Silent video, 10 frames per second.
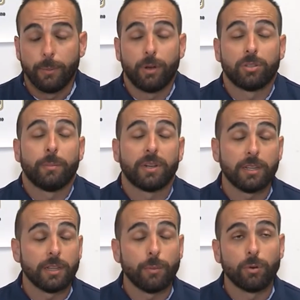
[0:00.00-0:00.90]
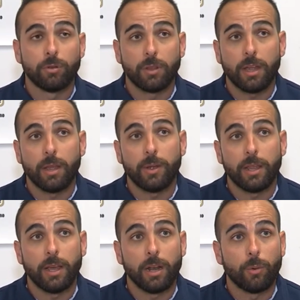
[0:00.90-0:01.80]
pero se presenta la oportunidad de
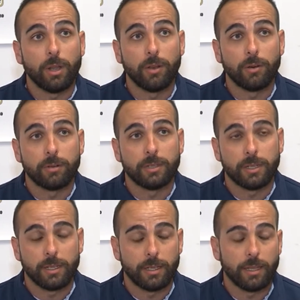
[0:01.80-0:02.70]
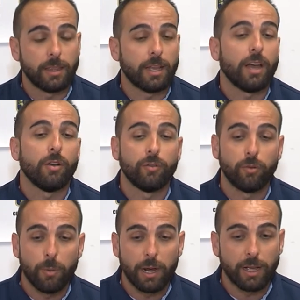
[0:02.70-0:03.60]
venir a Laurino, eh, el decano del
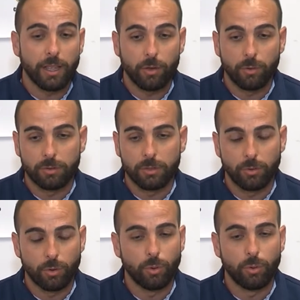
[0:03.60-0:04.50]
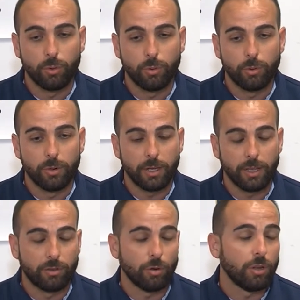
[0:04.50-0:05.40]
fútbol malagueño, un, club
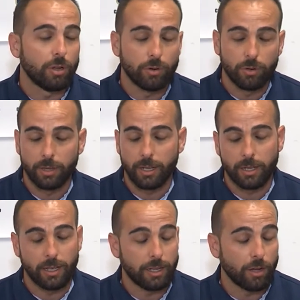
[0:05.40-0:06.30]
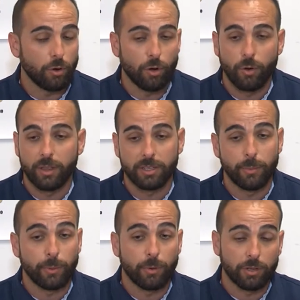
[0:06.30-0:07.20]
histórico, el que conozco de
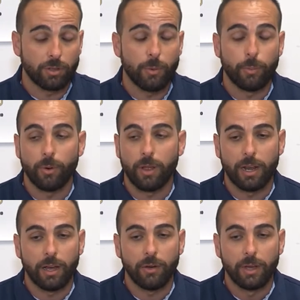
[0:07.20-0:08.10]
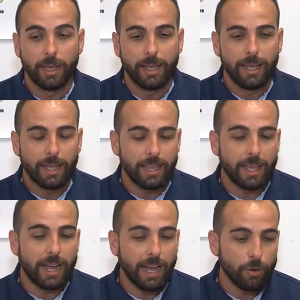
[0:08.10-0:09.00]
siempre porque soy del pueblo de al lado,
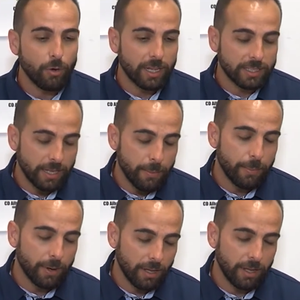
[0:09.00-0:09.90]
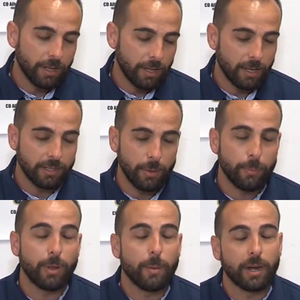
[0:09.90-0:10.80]
y era algo que siempre,
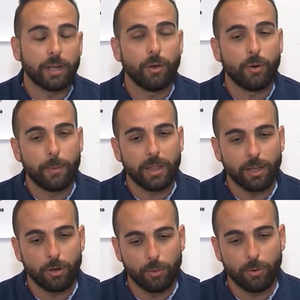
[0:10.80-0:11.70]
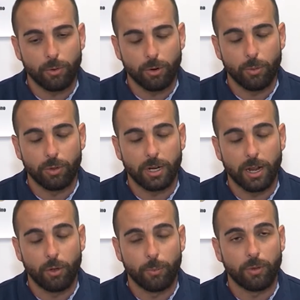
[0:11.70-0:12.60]
siempre había marcado una meta como,
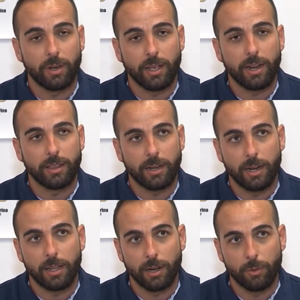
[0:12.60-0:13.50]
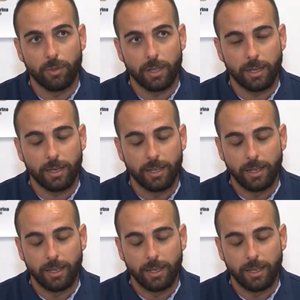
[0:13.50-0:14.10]
entrenador, ...podría llegar a entrenar aquí algún día,